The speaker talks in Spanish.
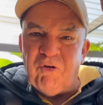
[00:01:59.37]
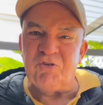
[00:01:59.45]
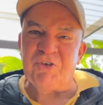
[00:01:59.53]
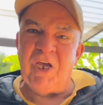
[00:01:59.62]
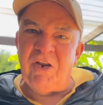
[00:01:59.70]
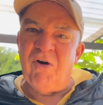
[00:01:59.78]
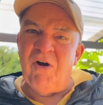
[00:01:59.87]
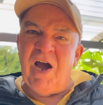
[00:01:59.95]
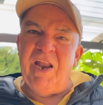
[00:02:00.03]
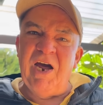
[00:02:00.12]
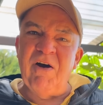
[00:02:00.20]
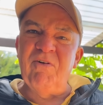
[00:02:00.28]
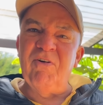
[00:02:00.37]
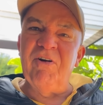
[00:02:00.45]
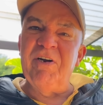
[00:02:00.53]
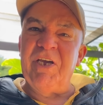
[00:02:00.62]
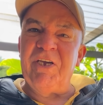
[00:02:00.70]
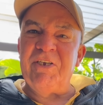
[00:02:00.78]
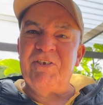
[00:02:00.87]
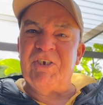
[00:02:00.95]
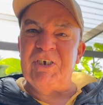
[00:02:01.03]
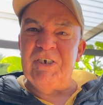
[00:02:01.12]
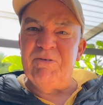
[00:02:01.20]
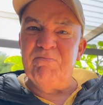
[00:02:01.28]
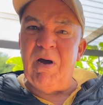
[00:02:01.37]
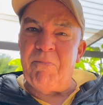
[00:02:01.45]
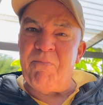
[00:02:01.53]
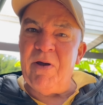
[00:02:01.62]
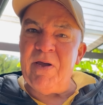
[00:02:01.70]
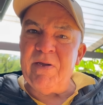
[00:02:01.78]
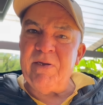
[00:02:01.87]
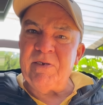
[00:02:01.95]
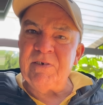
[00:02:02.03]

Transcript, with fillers: usted no gana uno ni. No, va pues.